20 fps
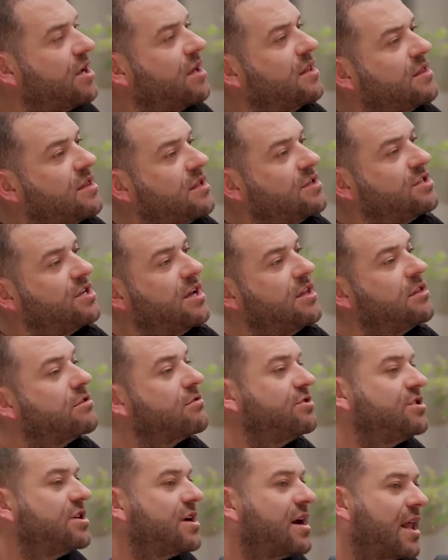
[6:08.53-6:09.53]
Existe
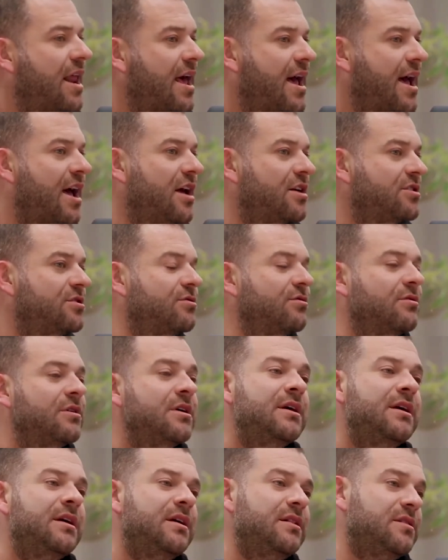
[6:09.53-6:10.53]
risco de crédito,
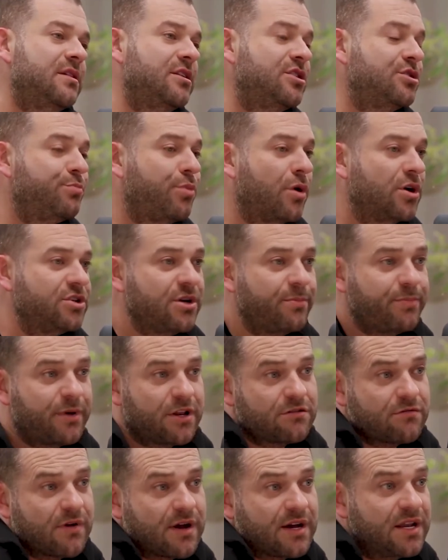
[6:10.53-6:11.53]
existe, pode
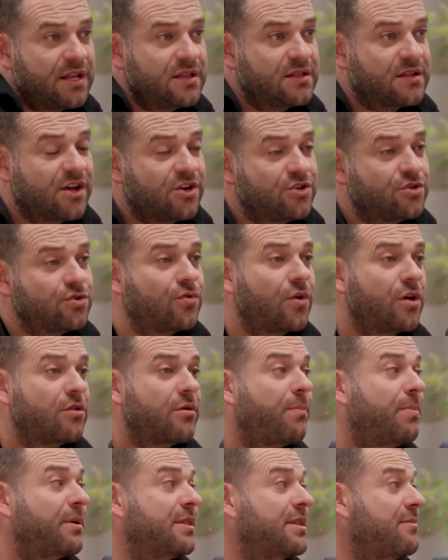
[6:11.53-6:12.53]
aparecer uma crise que a gente não conhece,
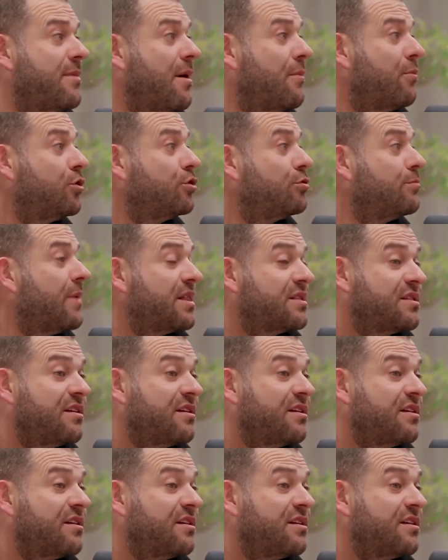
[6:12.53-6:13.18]
uma pandemia muito mais